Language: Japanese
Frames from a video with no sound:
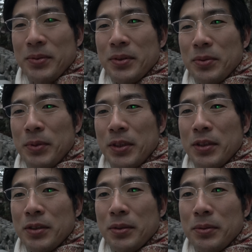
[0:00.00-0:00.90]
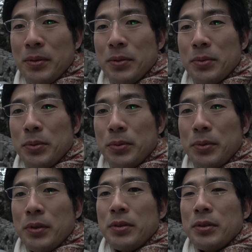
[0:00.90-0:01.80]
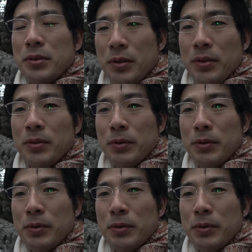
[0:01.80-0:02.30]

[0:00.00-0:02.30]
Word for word: あと B 型と、あと腸炎ですね。